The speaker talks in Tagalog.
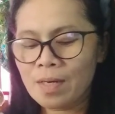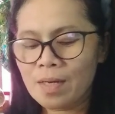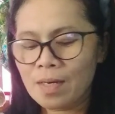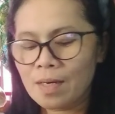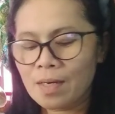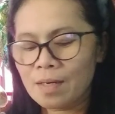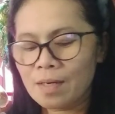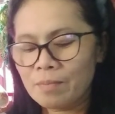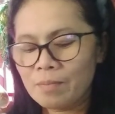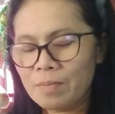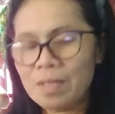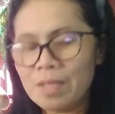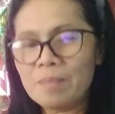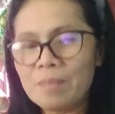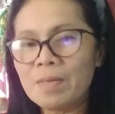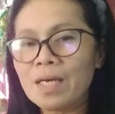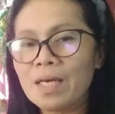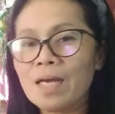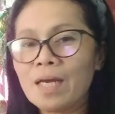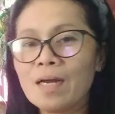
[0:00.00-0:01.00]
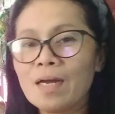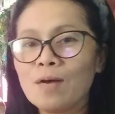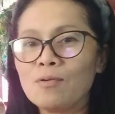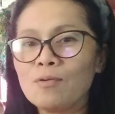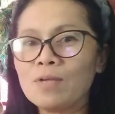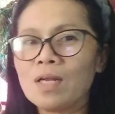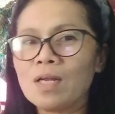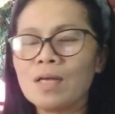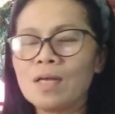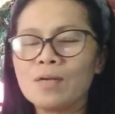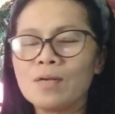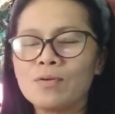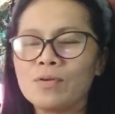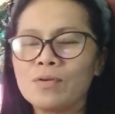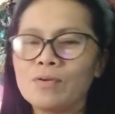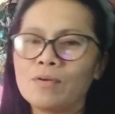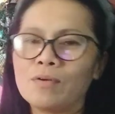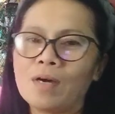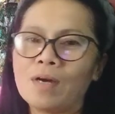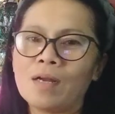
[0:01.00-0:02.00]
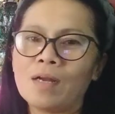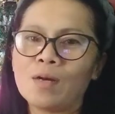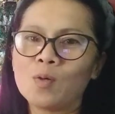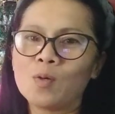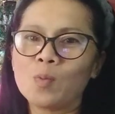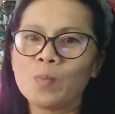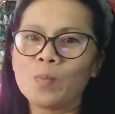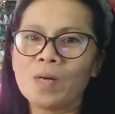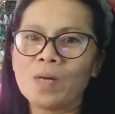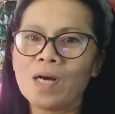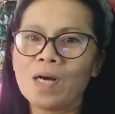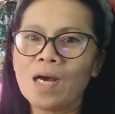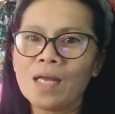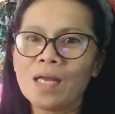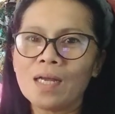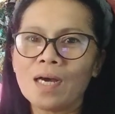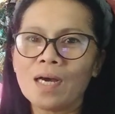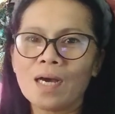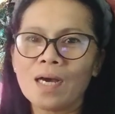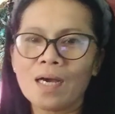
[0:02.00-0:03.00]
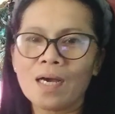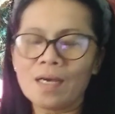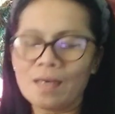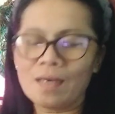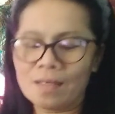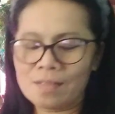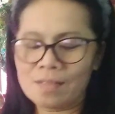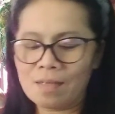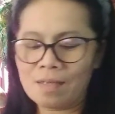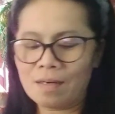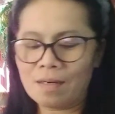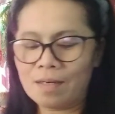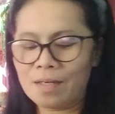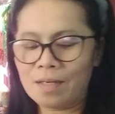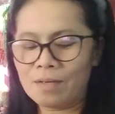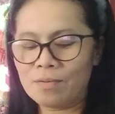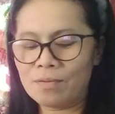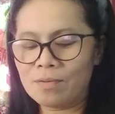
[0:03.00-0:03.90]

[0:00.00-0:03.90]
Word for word: Binibigyan na ako nila noon yung anak kong panganay at saka yung